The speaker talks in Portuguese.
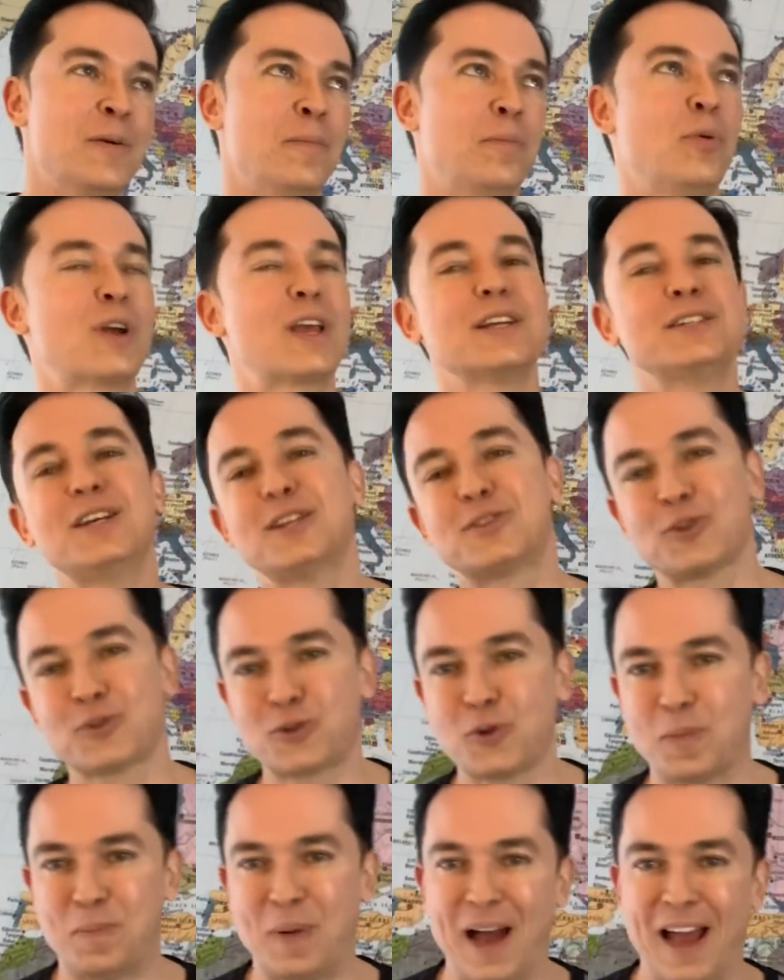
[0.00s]
Porque, gente, eu
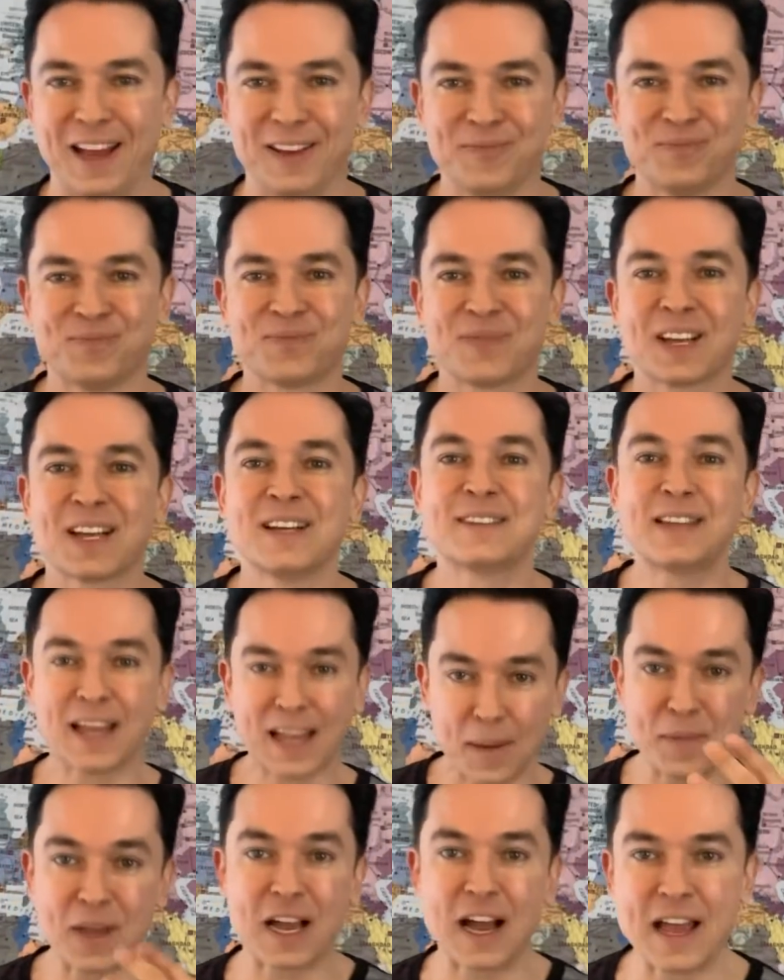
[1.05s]
sou pai. Você
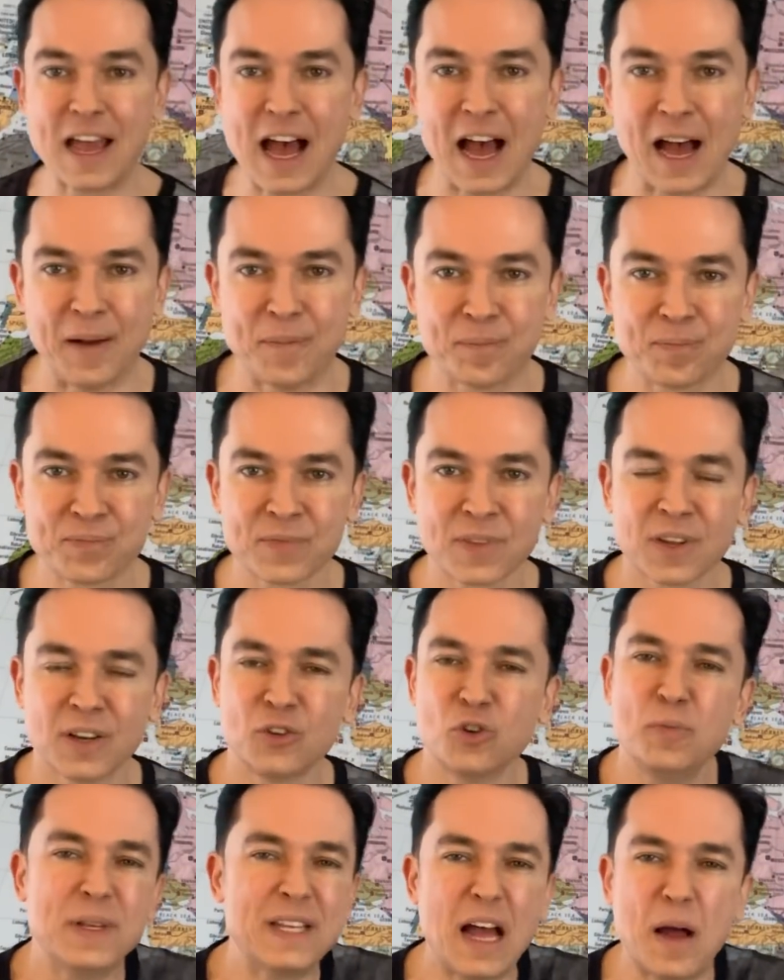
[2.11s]
quer me ganhar?
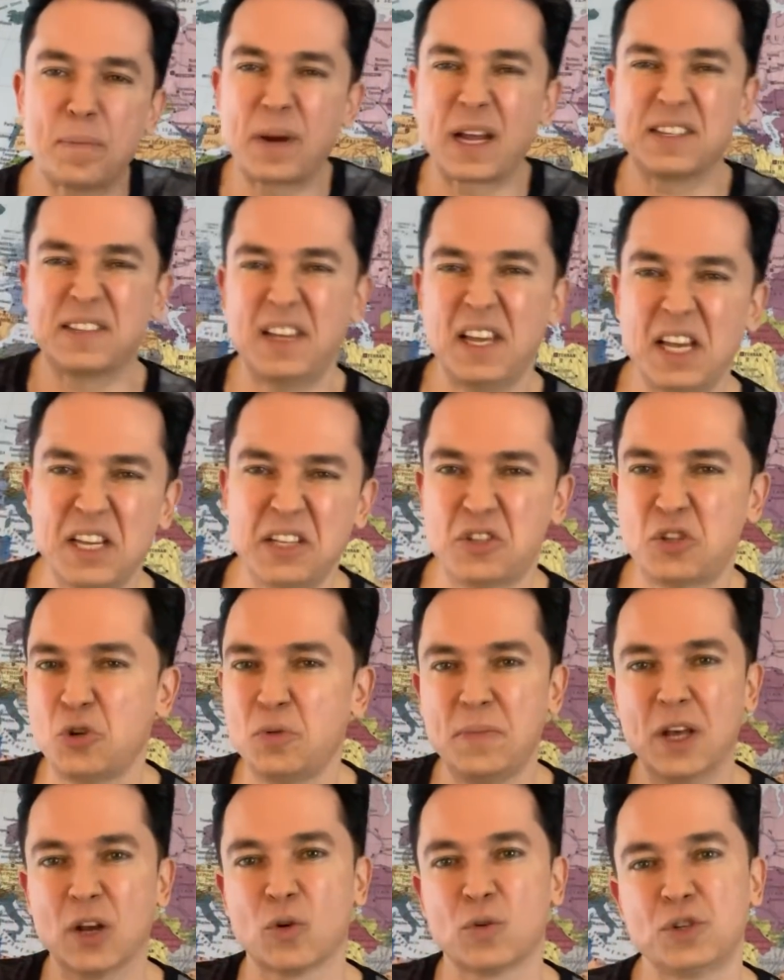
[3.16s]
Não me dá presente, não
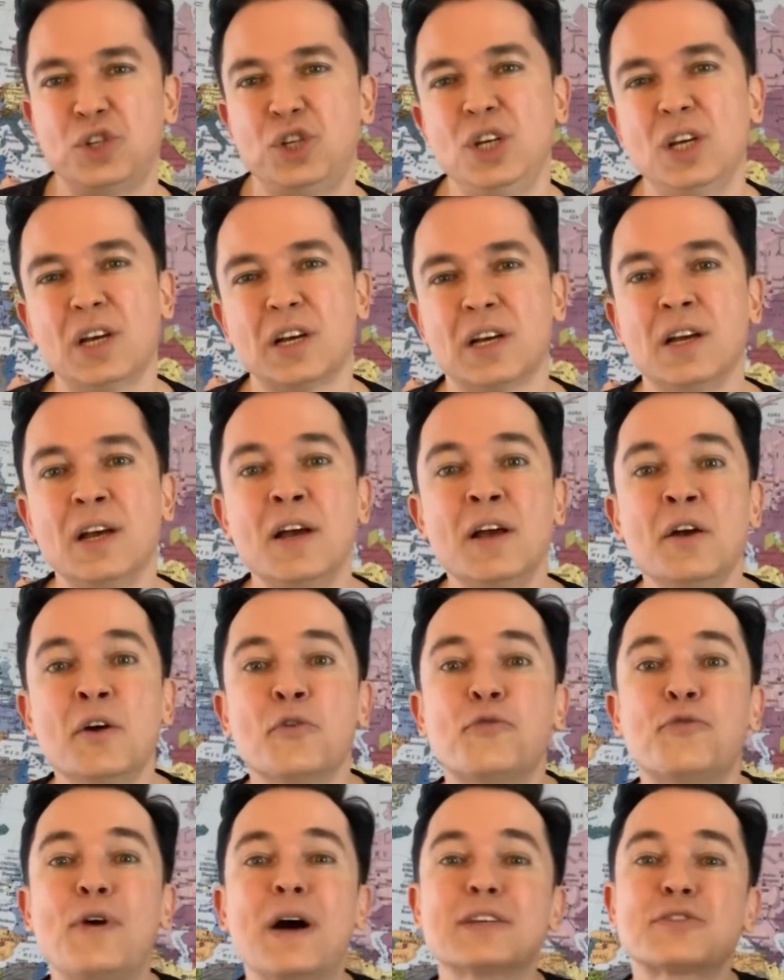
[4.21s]
me elogia.
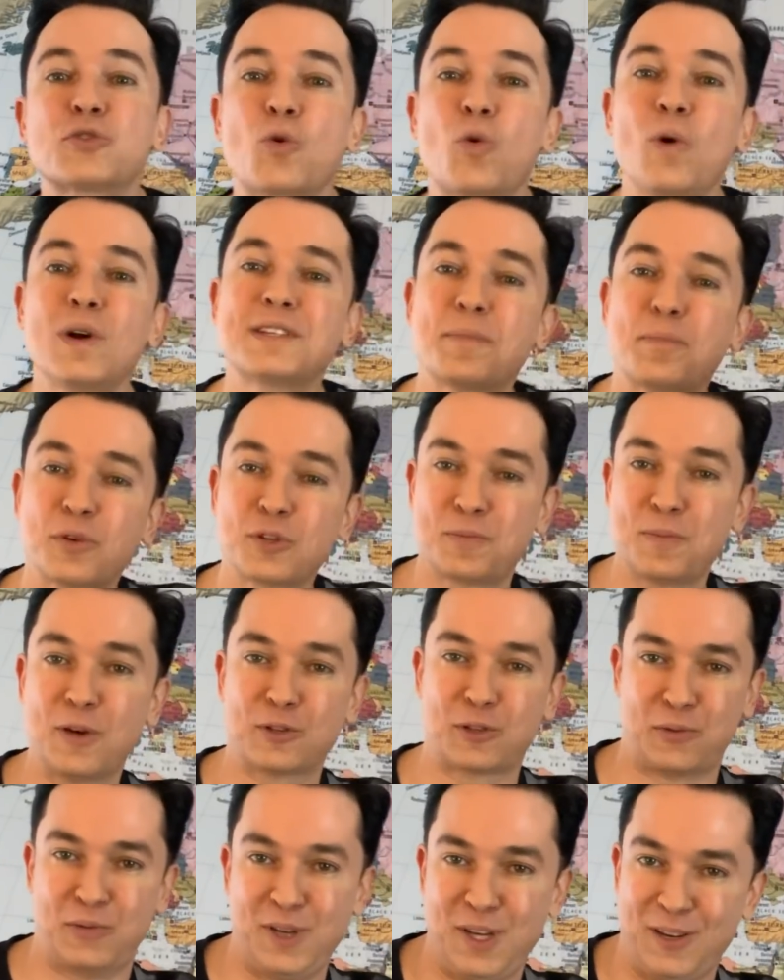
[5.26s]
Faz coisa para os
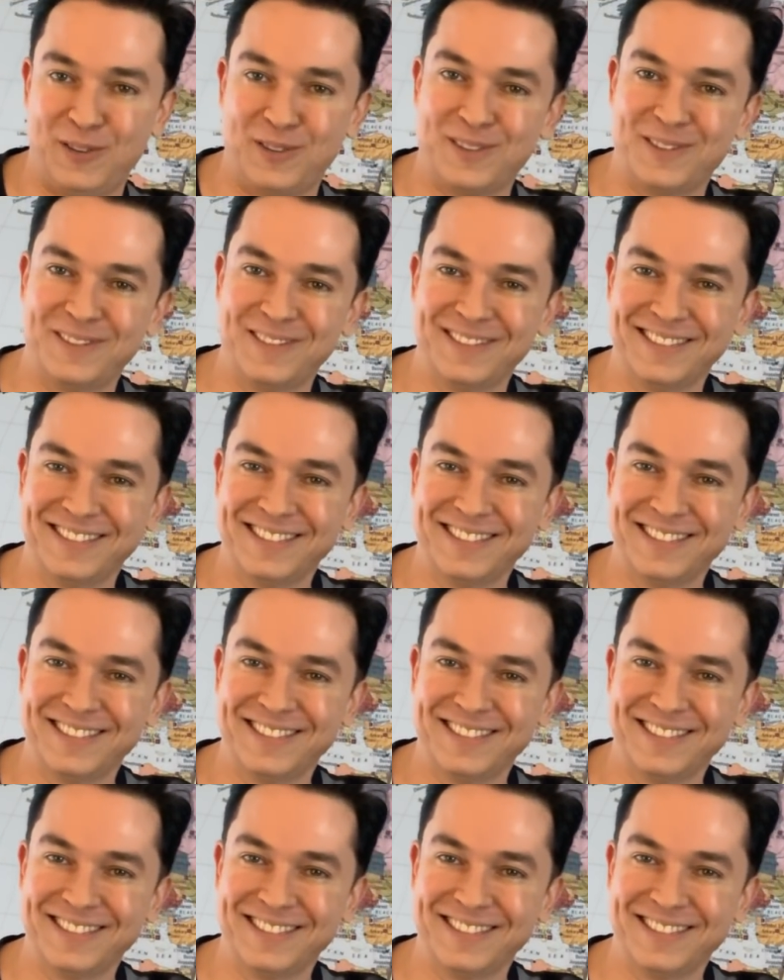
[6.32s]
meus filhos.